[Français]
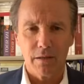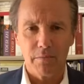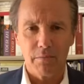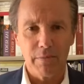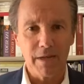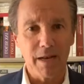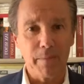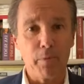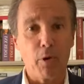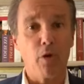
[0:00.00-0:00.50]

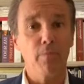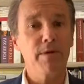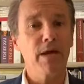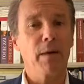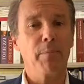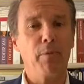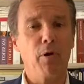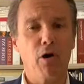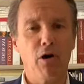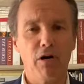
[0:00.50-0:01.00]
Mais la
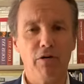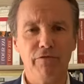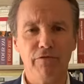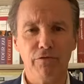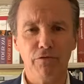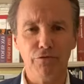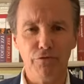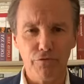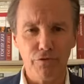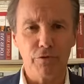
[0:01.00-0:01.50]
première
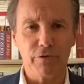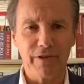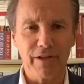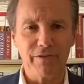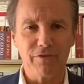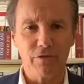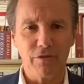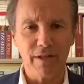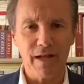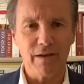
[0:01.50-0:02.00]
preuve d'union
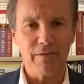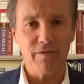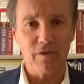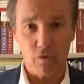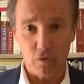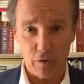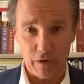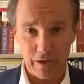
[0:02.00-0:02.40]
nationale, c'est de